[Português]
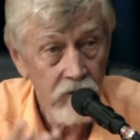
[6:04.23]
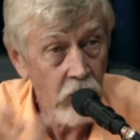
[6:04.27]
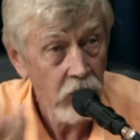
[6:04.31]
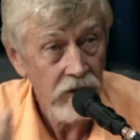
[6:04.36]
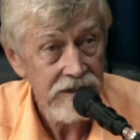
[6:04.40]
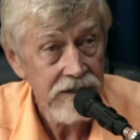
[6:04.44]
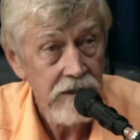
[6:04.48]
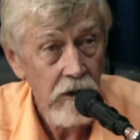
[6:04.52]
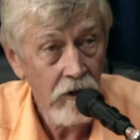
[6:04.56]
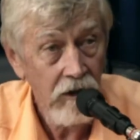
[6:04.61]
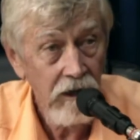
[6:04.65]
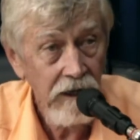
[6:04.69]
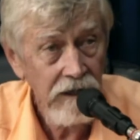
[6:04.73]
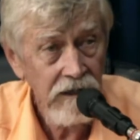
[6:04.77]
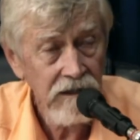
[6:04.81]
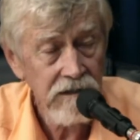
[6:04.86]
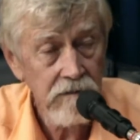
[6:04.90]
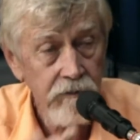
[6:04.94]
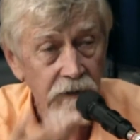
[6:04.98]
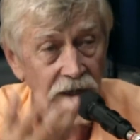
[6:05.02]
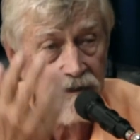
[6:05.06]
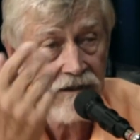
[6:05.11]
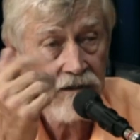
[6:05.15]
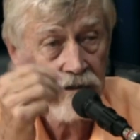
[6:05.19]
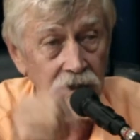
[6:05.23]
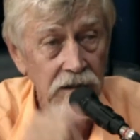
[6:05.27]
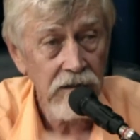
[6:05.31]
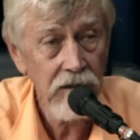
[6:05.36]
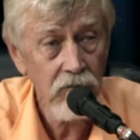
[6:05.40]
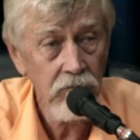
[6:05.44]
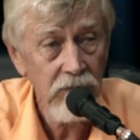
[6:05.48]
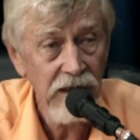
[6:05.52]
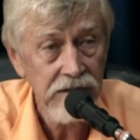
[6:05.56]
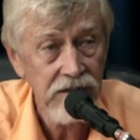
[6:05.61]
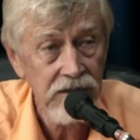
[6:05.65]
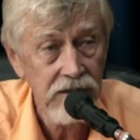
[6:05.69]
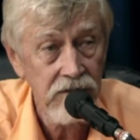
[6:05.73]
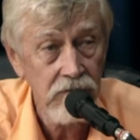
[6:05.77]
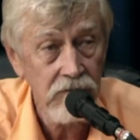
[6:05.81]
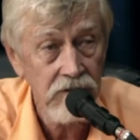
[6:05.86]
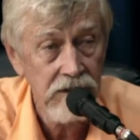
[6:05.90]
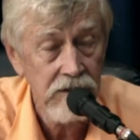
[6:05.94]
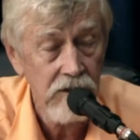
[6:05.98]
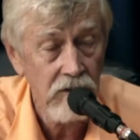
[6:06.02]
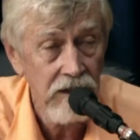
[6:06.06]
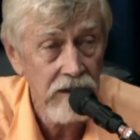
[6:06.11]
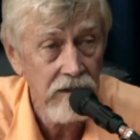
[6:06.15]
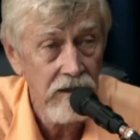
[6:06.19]
12 horas vacina uma,
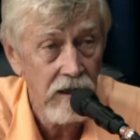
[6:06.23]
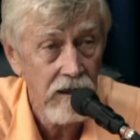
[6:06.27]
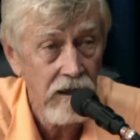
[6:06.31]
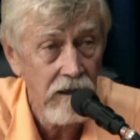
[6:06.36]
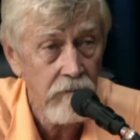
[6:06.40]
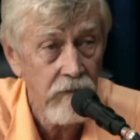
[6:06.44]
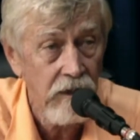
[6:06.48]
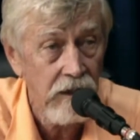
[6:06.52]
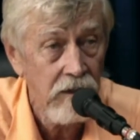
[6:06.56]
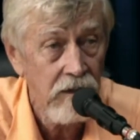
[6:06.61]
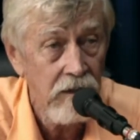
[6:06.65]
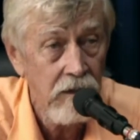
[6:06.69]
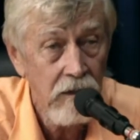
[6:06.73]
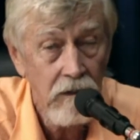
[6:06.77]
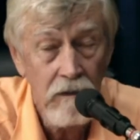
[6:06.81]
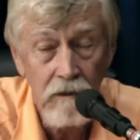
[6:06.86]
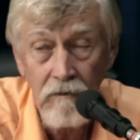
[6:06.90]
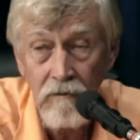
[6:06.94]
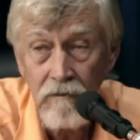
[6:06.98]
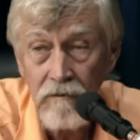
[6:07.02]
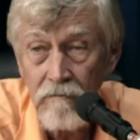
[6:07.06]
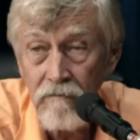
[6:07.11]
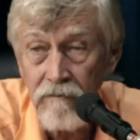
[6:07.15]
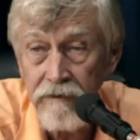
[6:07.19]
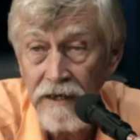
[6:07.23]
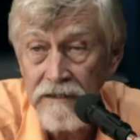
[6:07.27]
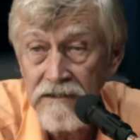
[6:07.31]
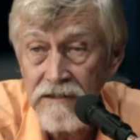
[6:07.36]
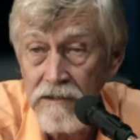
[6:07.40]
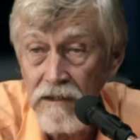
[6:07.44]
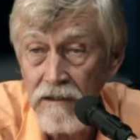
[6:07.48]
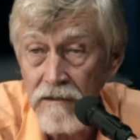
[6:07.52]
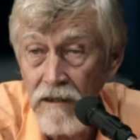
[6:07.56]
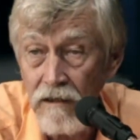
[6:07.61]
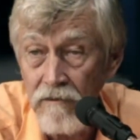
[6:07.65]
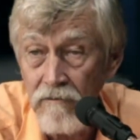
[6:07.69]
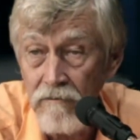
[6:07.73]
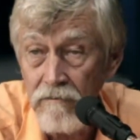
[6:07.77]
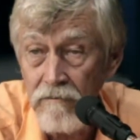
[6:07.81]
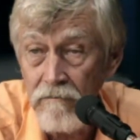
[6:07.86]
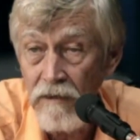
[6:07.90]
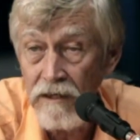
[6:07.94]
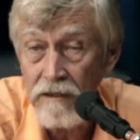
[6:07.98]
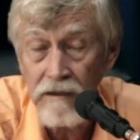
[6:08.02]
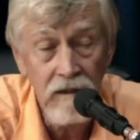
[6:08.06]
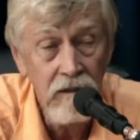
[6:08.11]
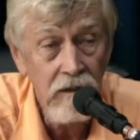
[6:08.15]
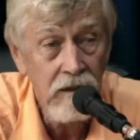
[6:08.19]
um Suriname vacina
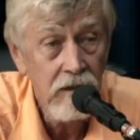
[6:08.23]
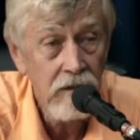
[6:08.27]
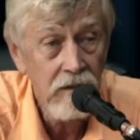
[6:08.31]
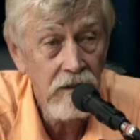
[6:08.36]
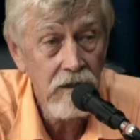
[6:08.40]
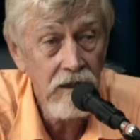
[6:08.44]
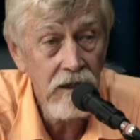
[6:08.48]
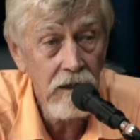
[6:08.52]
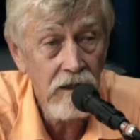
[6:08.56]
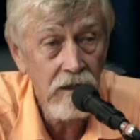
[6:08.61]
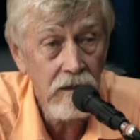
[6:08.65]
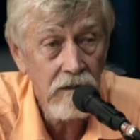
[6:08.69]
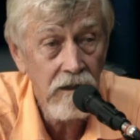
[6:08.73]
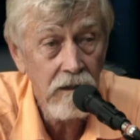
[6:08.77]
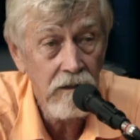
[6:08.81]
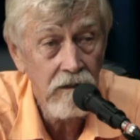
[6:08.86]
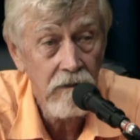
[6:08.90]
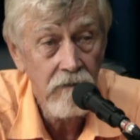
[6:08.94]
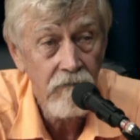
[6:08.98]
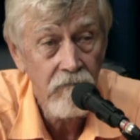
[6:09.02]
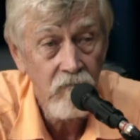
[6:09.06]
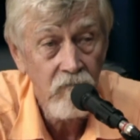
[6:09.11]
uma. Tá, eu vou, vou, eu